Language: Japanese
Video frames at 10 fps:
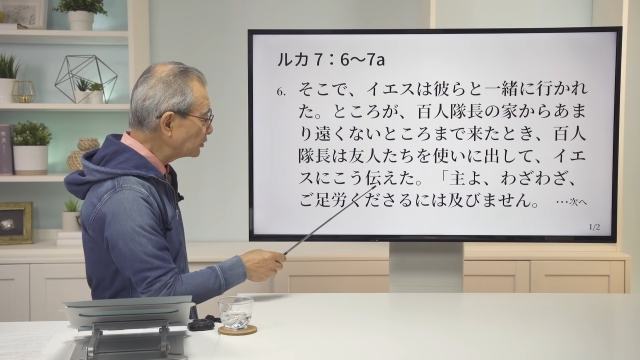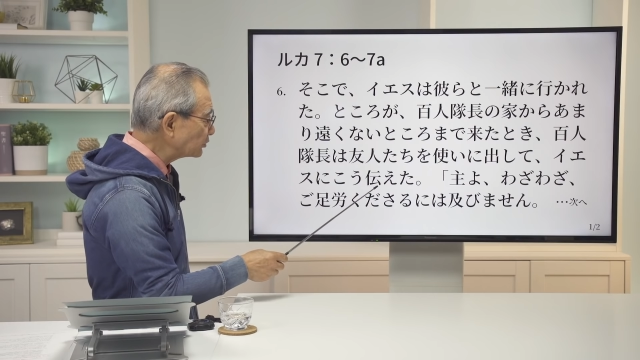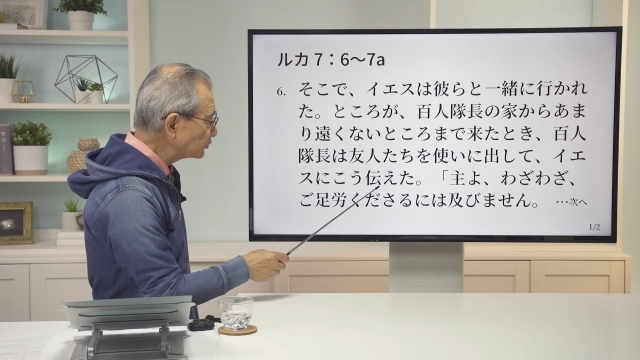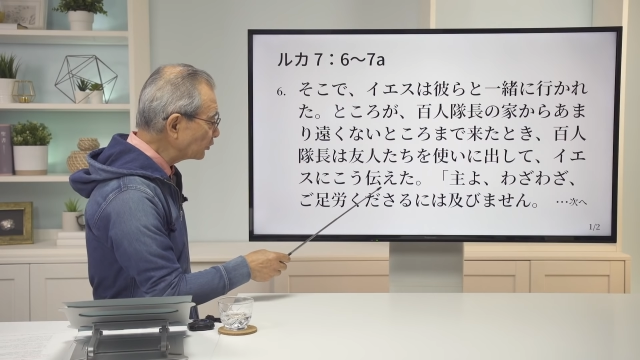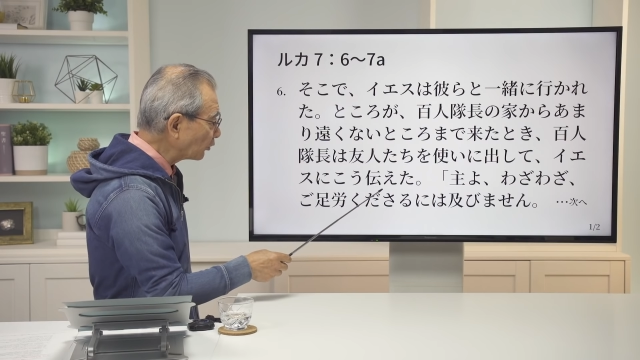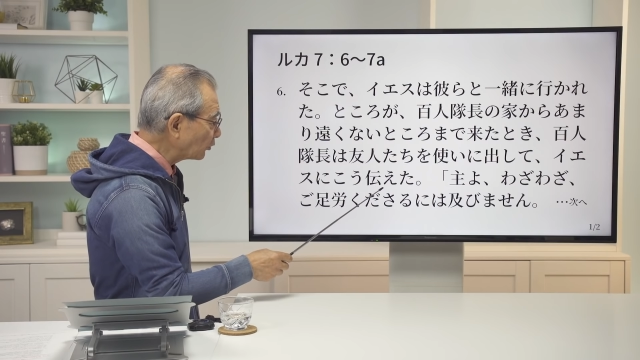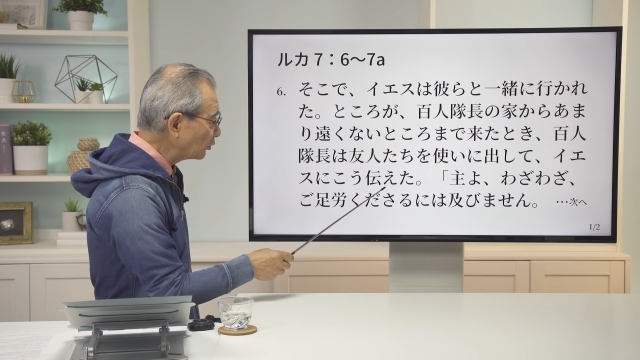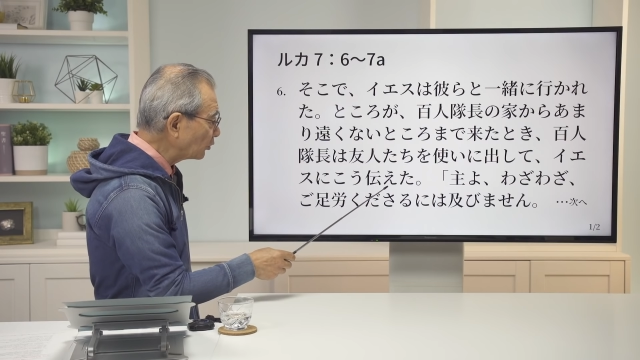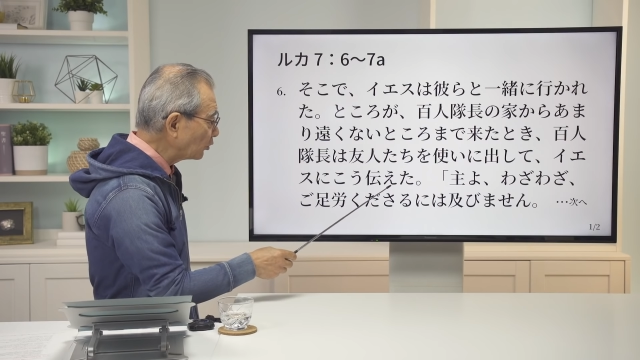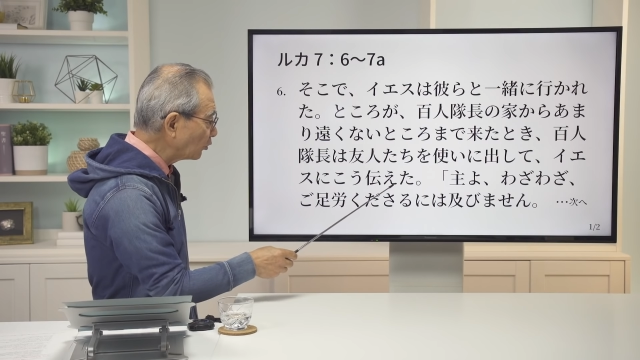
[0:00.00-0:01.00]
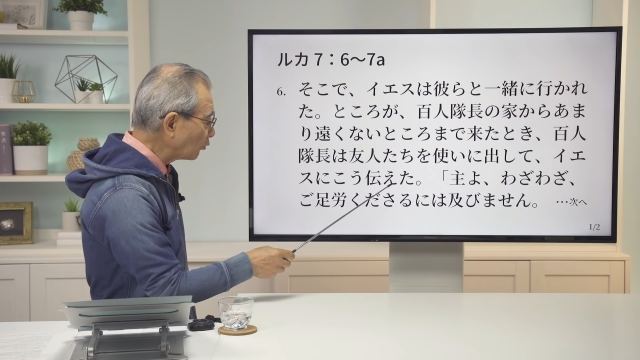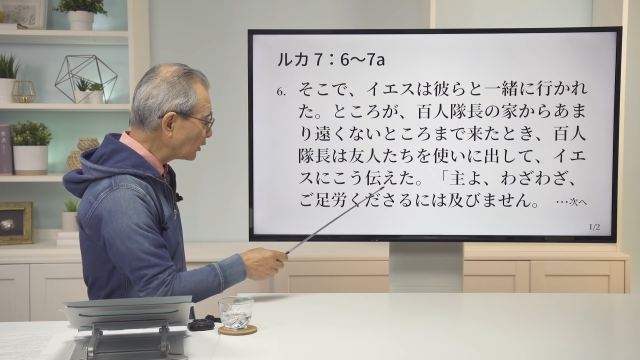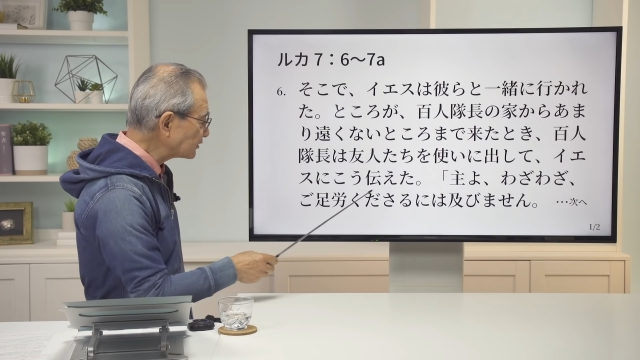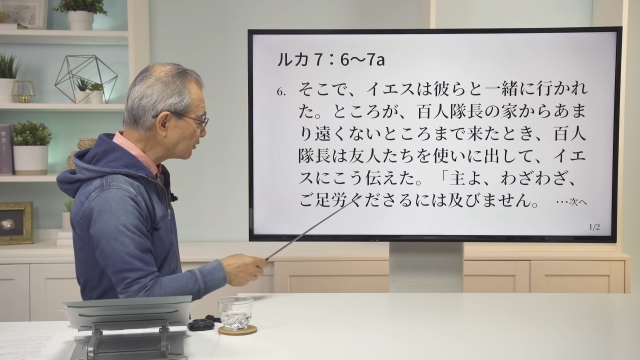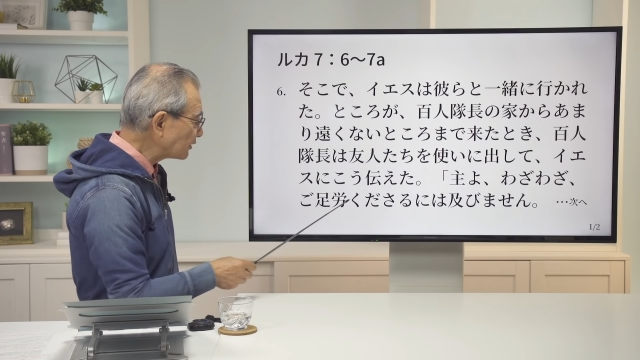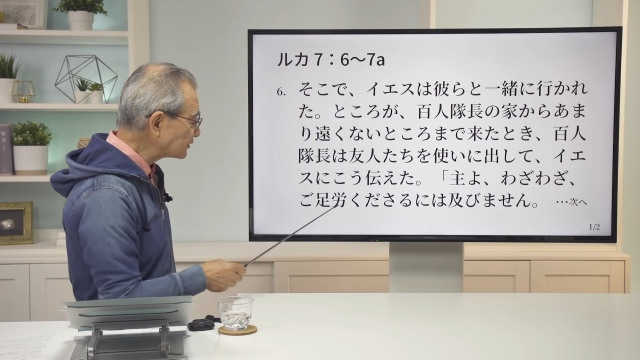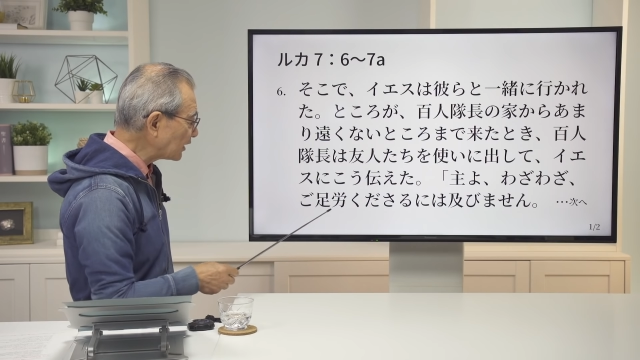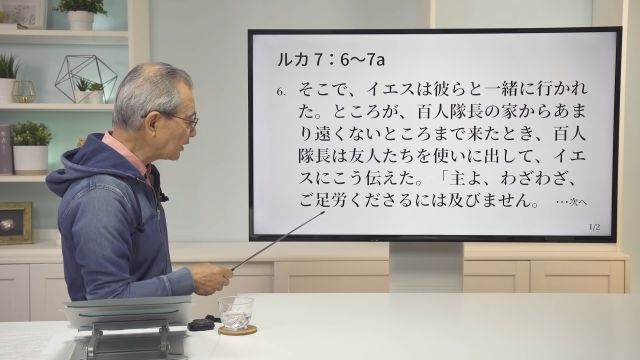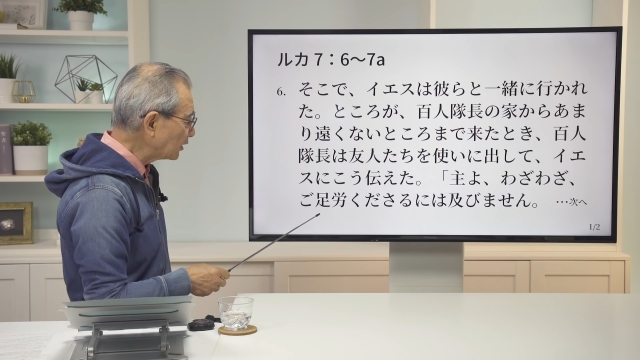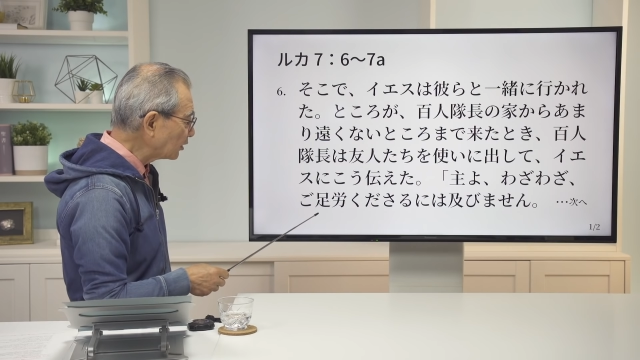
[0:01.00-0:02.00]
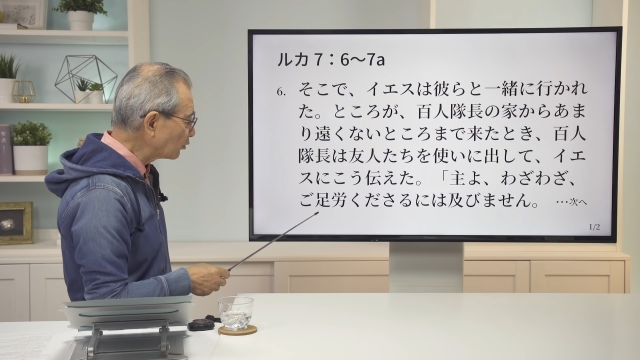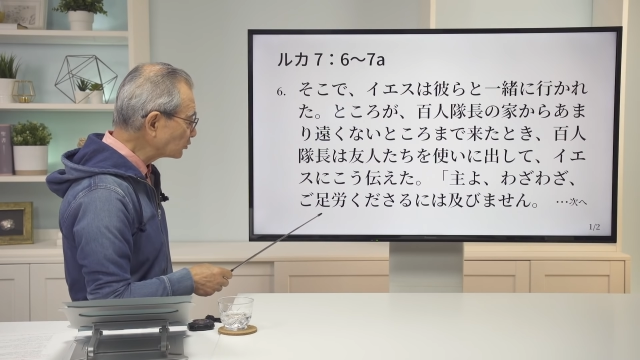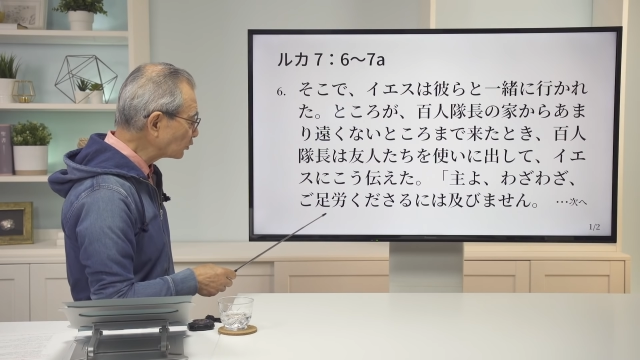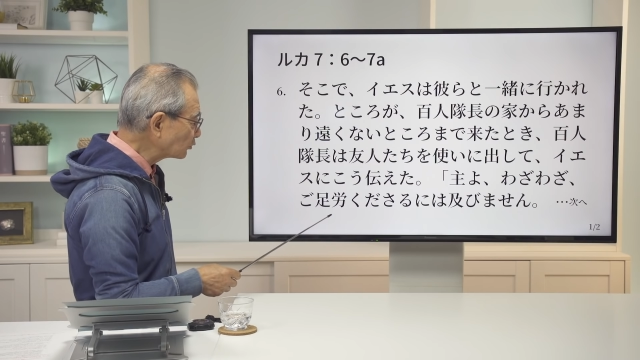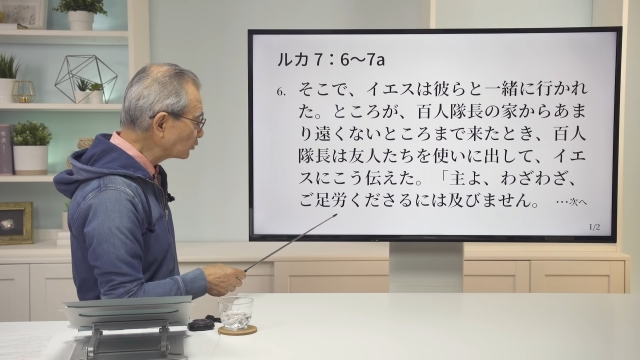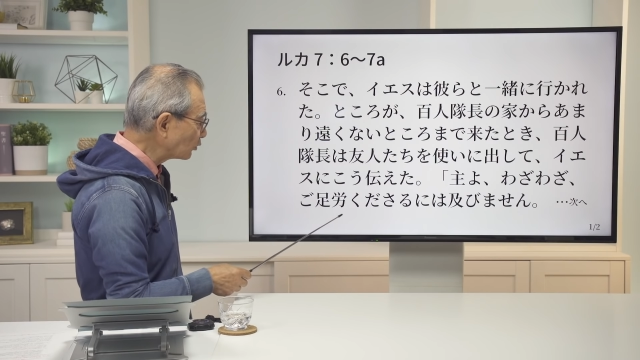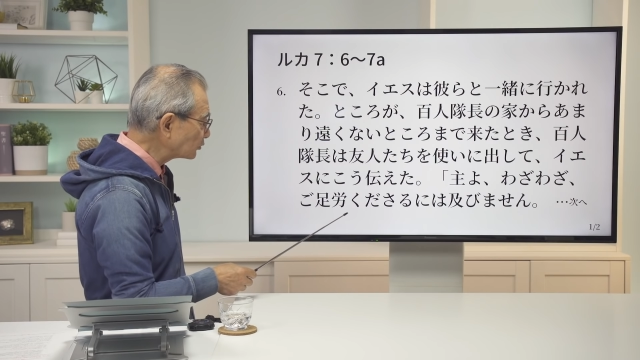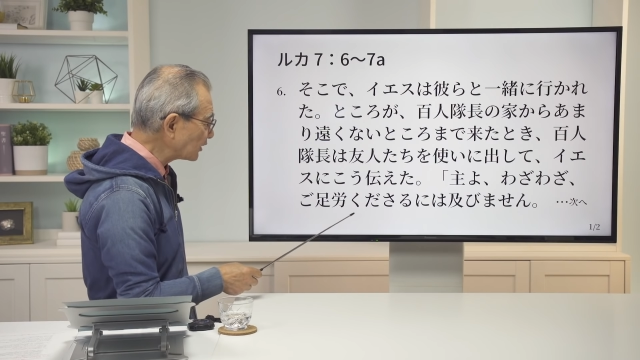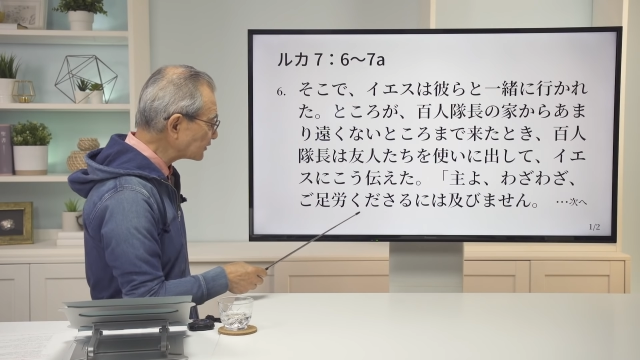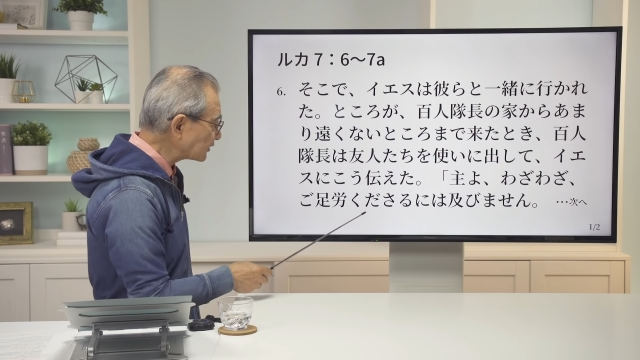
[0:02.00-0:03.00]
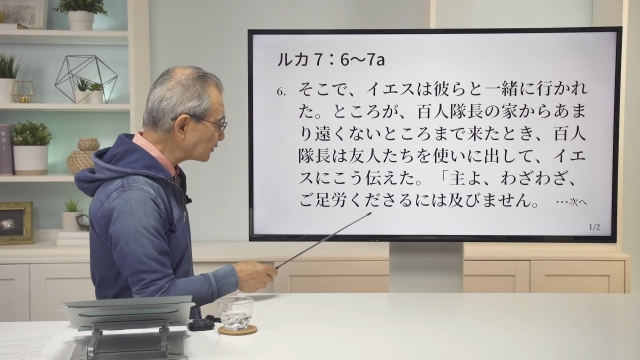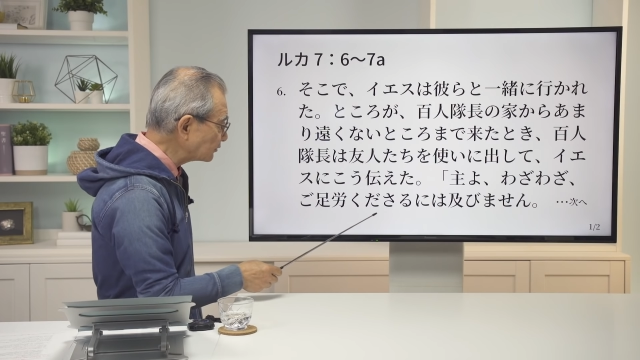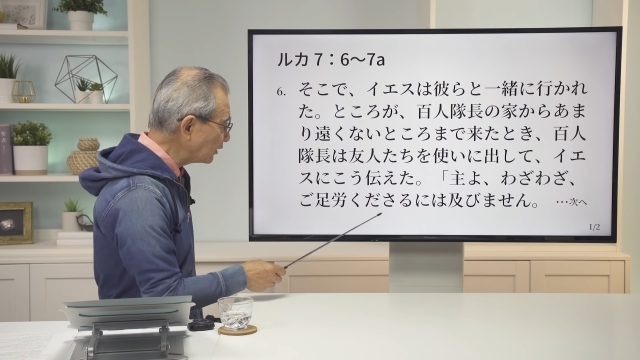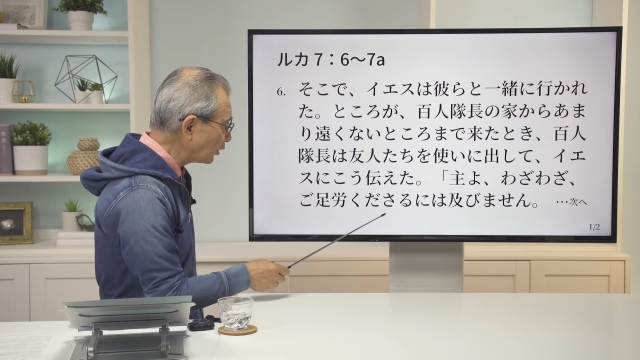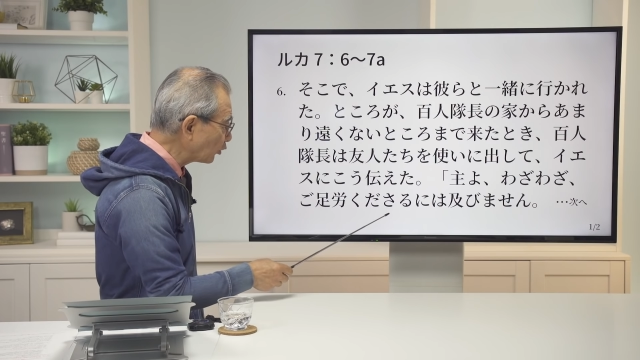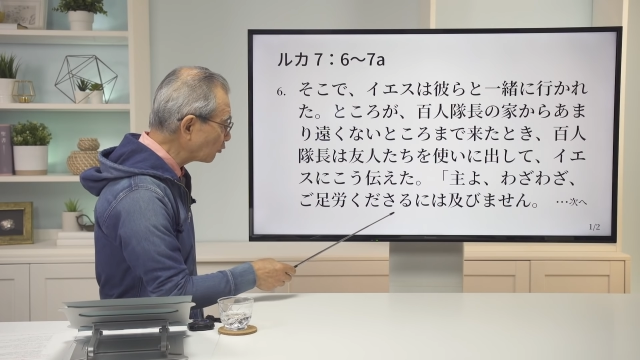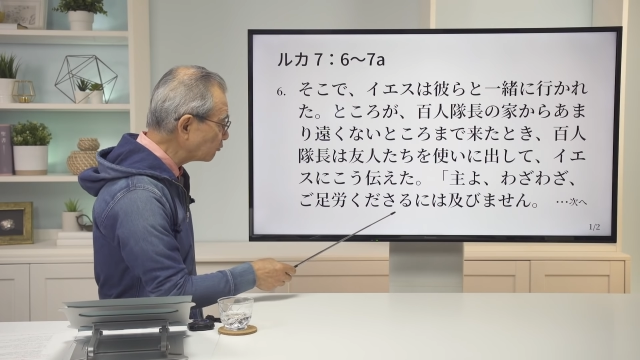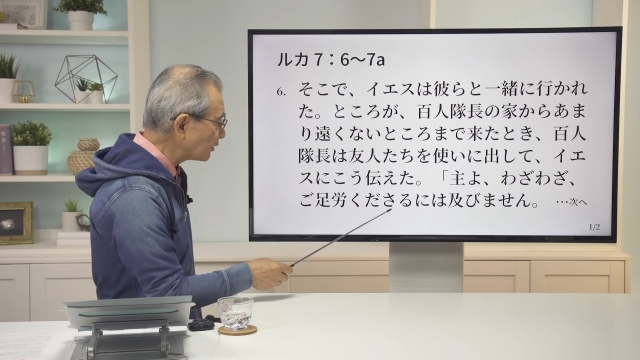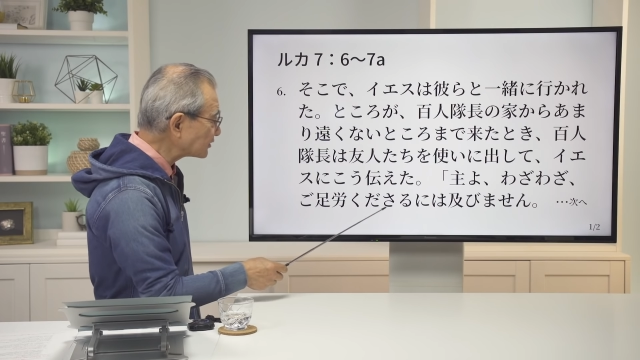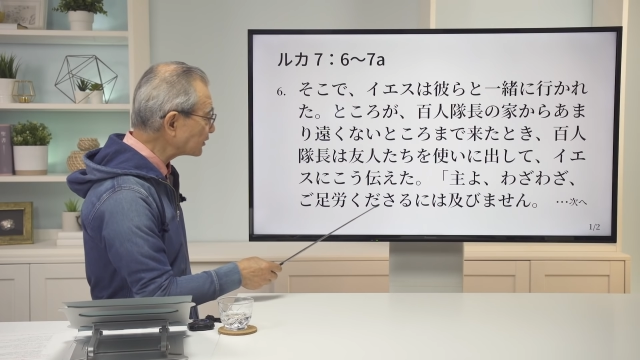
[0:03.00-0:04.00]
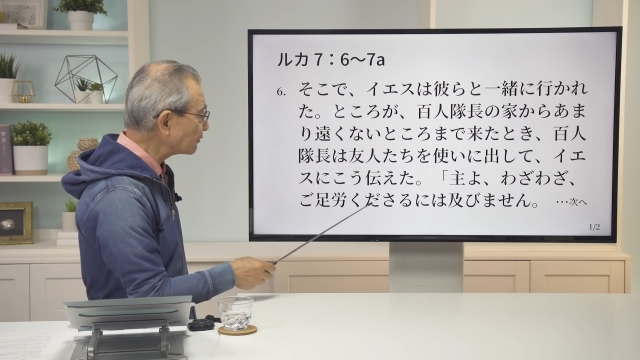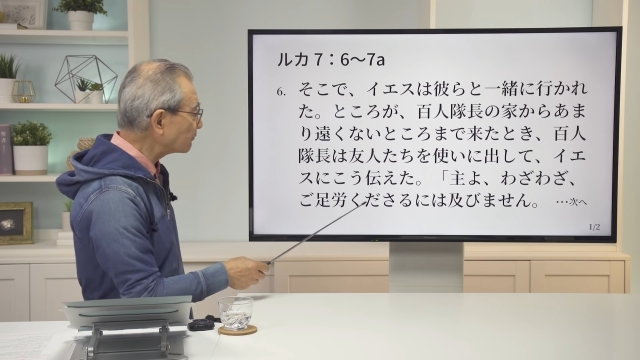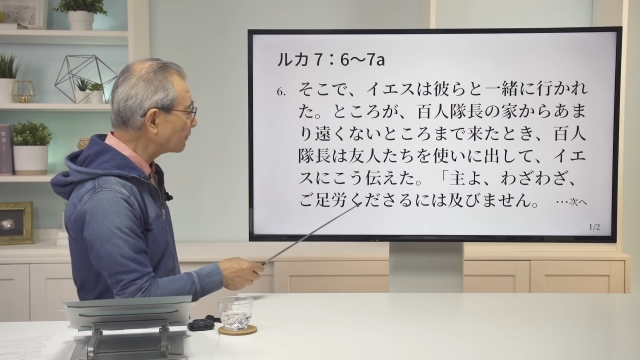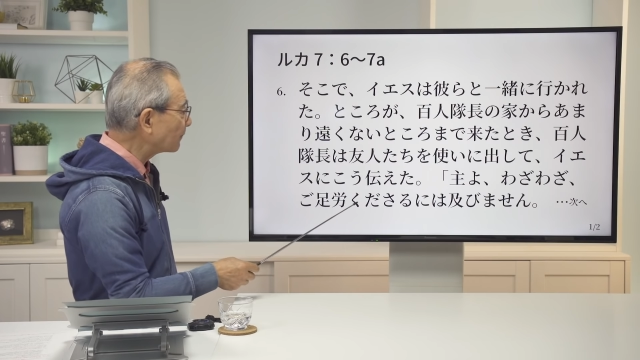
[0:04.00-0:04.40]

主よ、わざわざご足労をくださるには及びません。